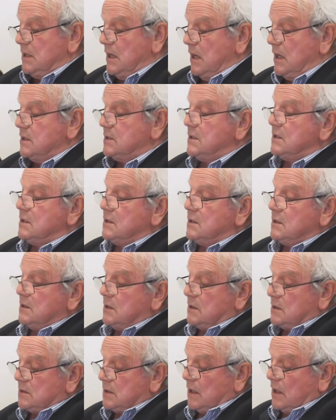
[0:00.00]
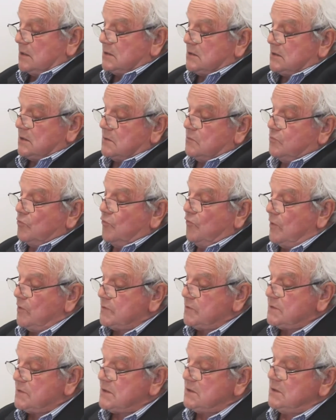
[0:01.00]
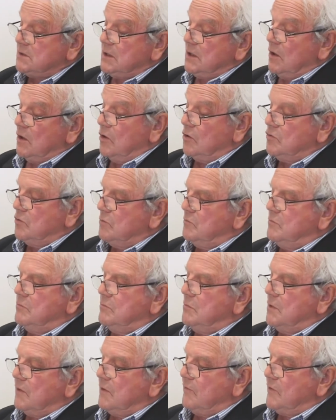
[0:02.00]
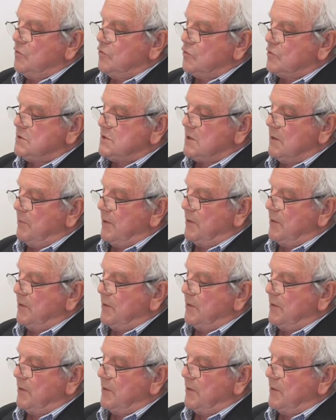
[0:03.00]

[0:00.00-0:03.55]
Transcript: intégré à, cette mouvance un homme merveilleux qui s'appelle